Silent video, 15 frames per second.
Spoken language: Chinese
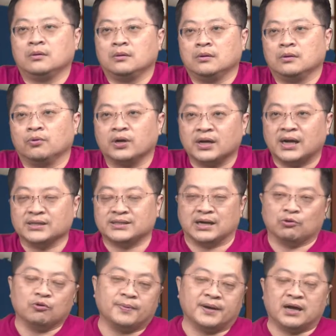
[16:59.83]
我跟大家讲，
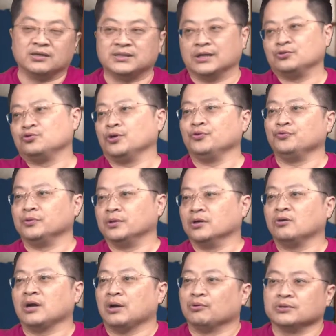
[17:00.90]
我本来要讲瑞玉的，
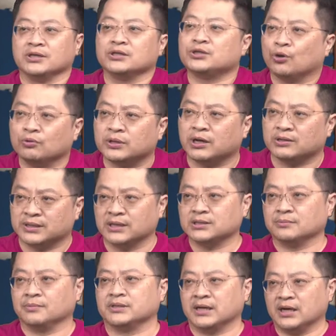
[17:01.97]
后来我直接抽掉讲什
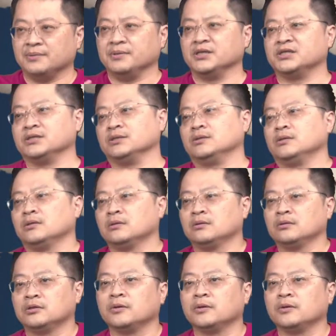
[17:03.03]
么？讲 A、B、C，对